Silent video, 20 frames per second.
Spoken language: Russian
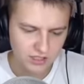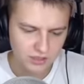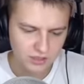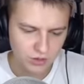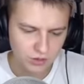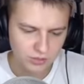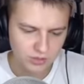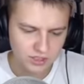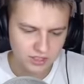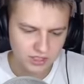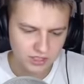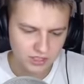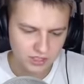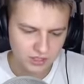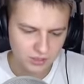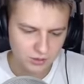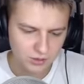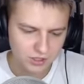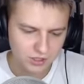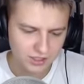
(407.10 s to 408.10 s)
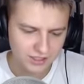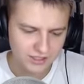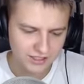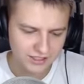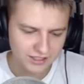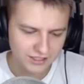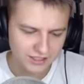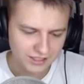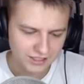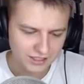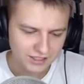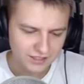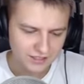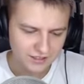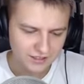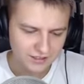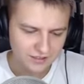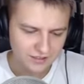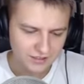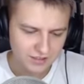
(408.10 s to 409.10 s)
ломятся, надо уходить.
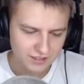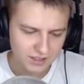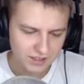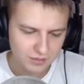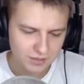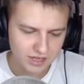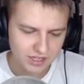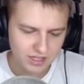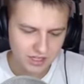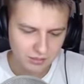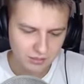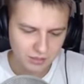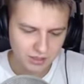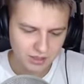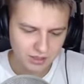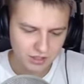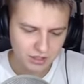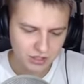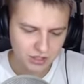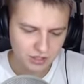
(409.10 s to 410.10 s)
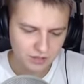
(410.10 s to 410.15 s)
Забери там баночки. Не-не-не,